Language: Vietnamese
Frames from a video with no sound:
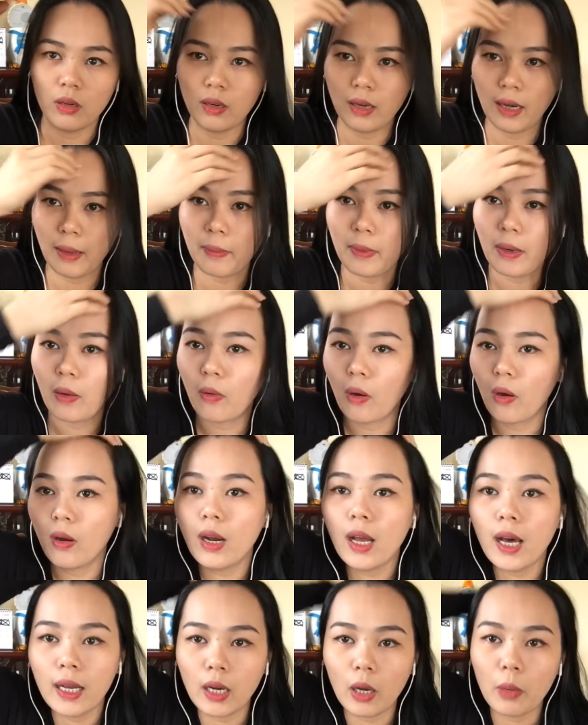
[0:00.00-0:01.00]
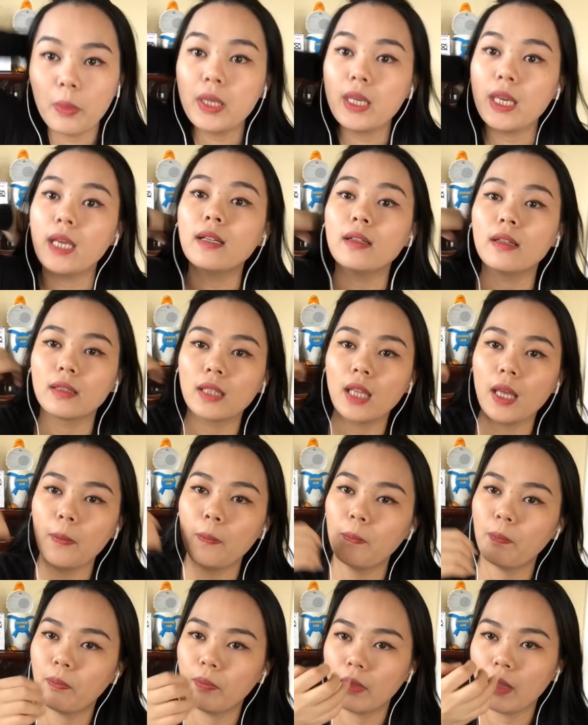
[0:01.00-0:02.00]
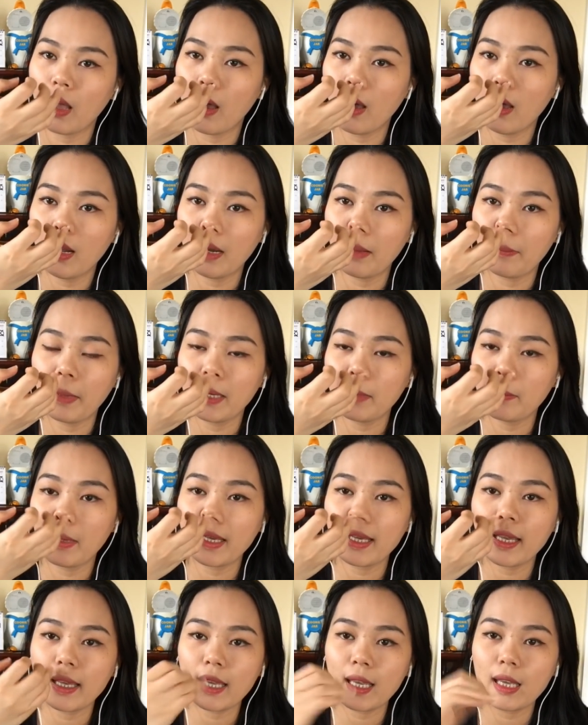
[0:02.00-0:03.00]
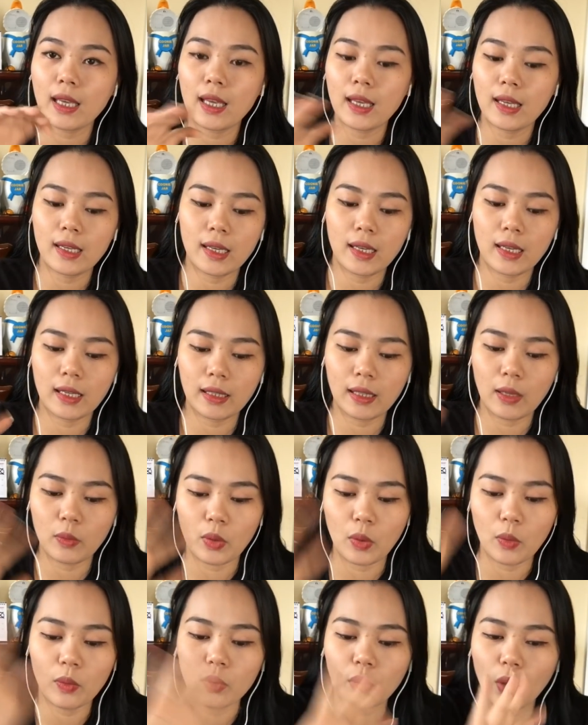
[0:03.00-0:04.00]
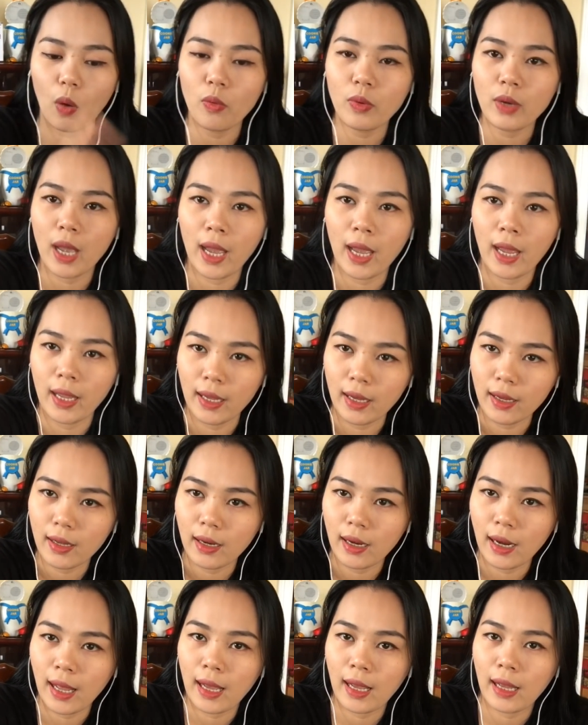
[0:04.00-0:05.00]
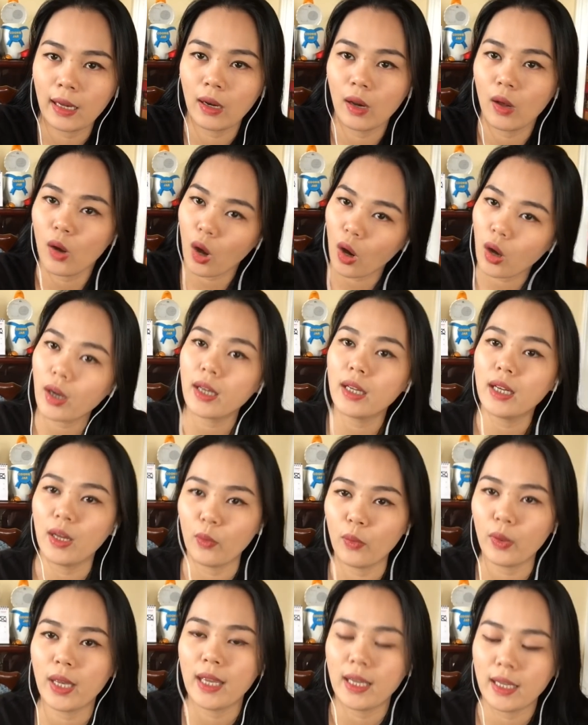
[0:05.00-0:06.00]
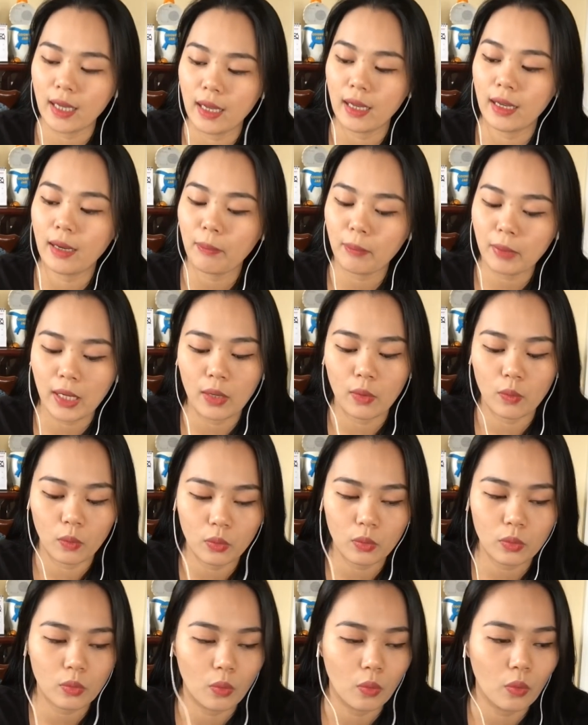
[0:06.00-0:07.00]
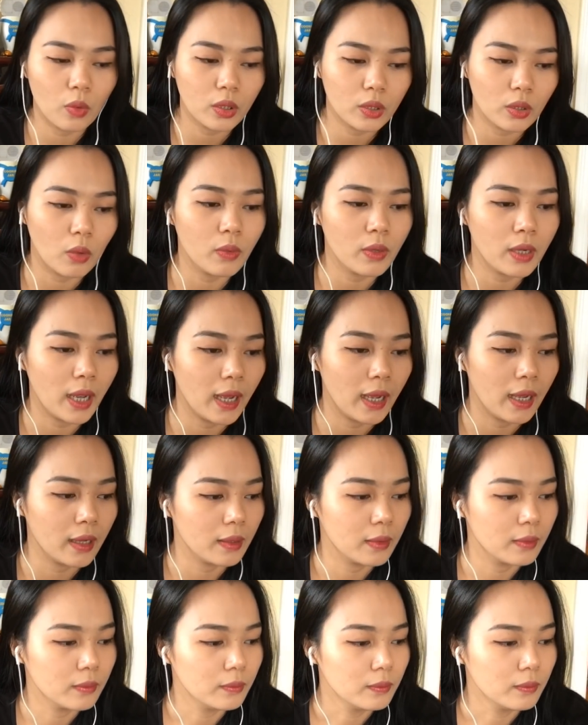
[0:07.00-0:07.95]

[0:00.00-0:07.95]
là bắt đầu họ lên họ mới diễn được tiếp. Đó là mấy mấy cái cái cái theo kiểu của tổ nghề á, là nó có cái điều kiêng kỵ cấm kỵ của của cái tổ nghề.